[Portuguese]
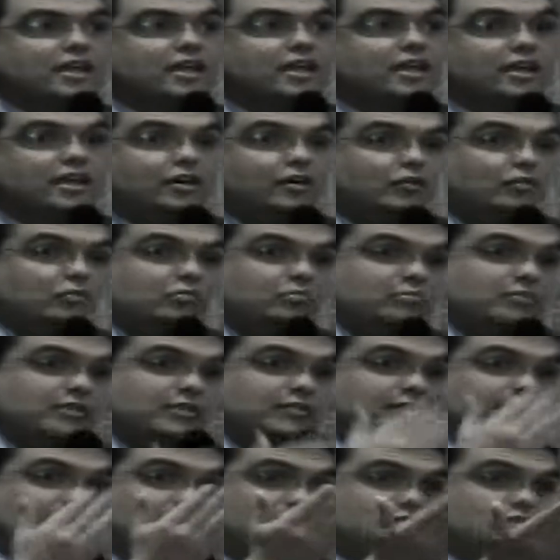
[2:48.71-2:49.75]
E eu,
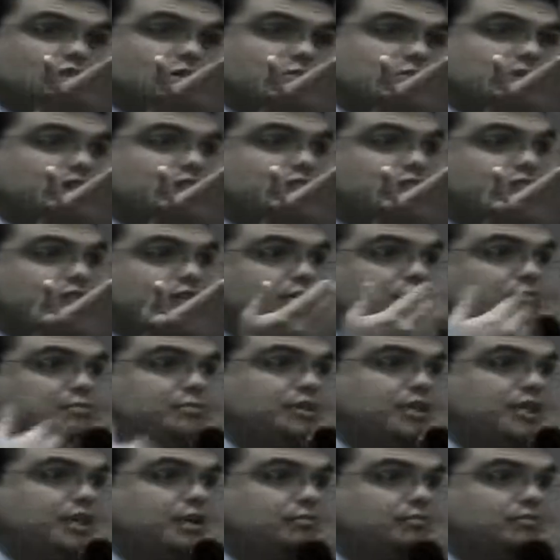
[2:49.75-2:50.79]
vendo a minha filha, eu
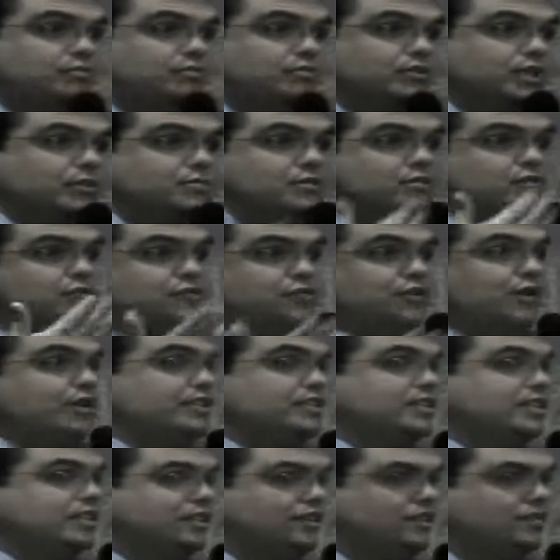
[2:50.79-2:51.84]
me lembro da minha
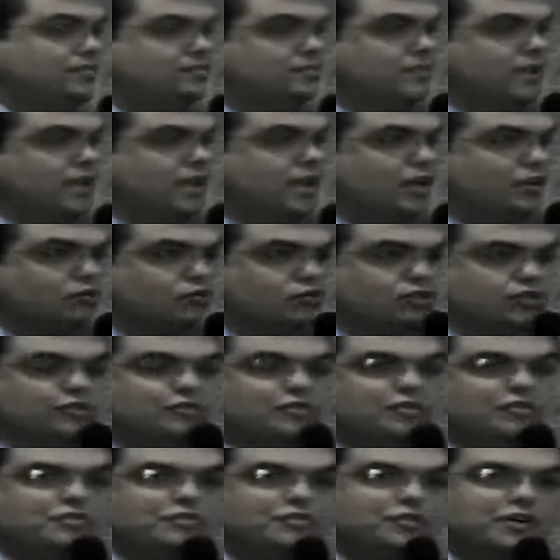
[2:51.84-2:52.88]
infância aqui. Eu não
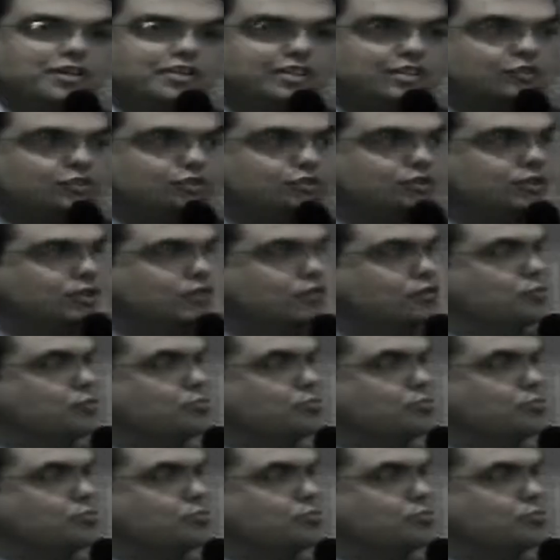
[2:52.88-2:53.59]
tive infância soltando